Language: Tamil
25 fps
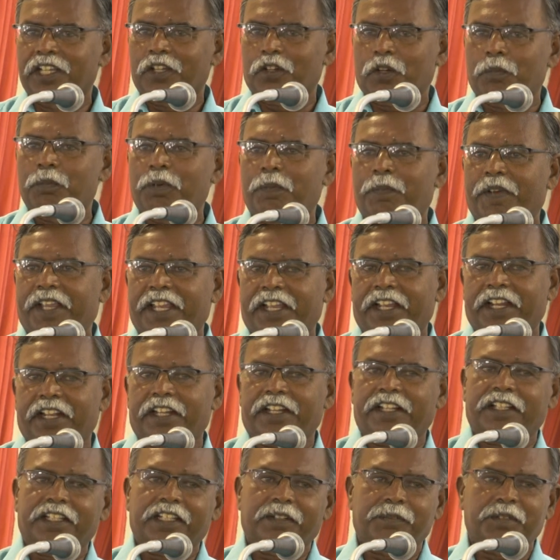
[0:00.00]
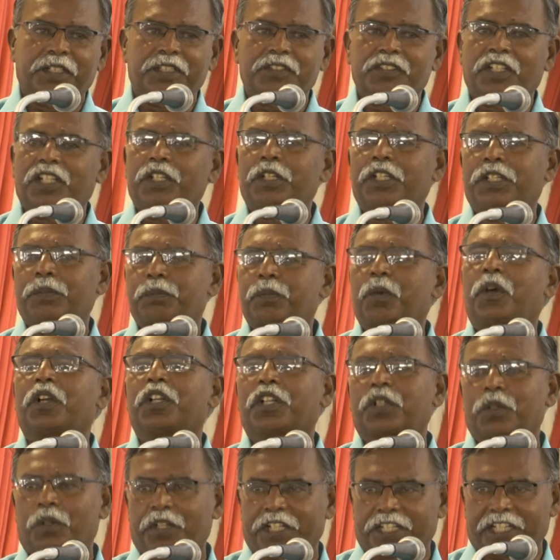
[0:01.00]
ரொம்ப பயங்காட்டுது அப்படின்னு சொல்லி
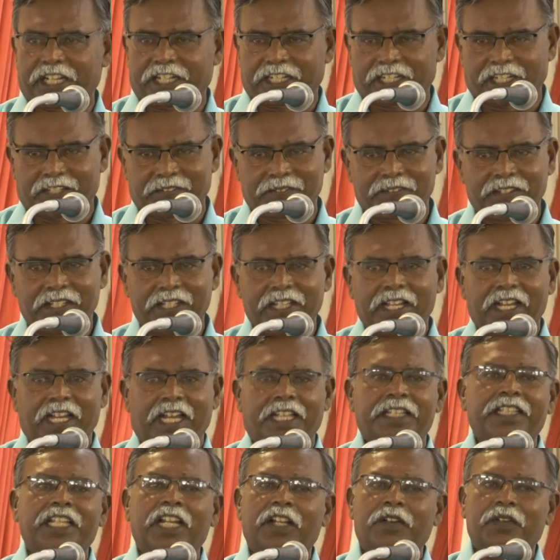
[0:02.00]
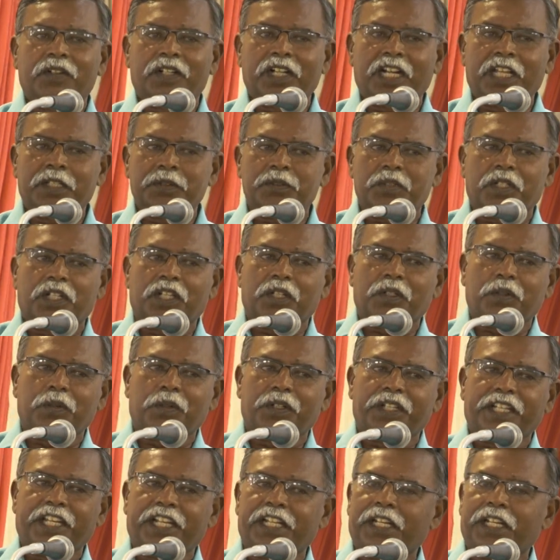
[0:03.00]
போட்டுட்டு ஓடிட்டாங்களாம் அந்த அளவுக்குலாம் சொல்லக்கூடிய